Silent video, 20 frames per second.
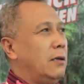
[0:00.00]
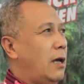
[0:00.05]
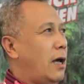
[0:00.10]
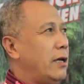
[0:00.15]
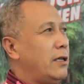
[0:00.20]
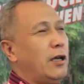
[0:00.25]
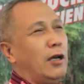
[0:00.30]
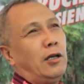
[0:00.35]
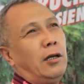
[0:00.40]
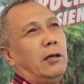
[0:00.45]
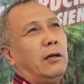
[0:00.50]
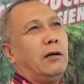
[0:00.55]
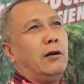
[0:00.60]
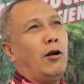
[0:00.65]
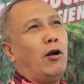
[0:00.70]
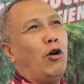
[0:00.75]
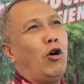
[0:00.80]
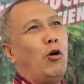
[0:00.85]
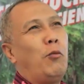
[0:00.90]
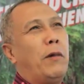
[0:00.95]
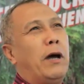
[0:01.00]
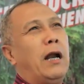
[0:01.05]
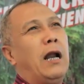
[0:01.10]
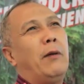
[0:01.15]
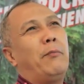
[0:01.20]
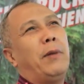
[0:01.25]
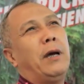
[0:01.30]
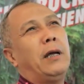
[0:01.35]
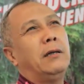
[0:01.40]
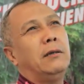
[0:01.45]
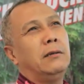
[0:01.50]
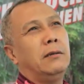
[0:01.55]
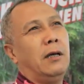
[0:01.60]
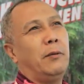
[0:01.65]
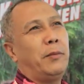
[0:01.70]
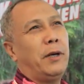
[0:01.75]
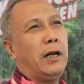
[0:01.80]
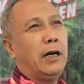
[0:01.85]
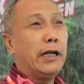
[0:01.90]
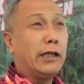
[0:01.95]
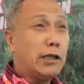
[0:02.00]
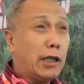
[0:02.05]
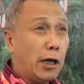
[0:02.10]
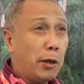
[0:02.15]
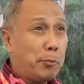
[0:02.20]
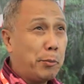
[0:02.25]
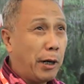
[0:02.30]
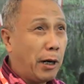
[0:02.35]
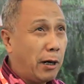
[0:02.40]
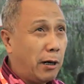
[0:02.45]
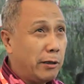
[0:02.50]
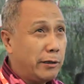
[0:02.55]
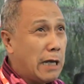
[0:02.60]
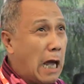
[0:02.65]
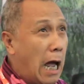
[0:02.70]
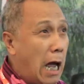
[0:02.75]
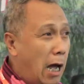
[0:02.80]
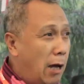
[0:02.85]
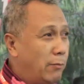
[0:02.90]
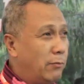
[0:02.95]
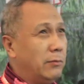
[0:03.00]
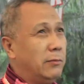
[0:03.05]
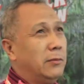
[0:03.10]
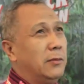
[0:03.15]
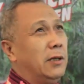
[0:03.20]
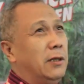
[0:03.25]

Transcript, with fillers: hanya 0,8 apa liter per jam.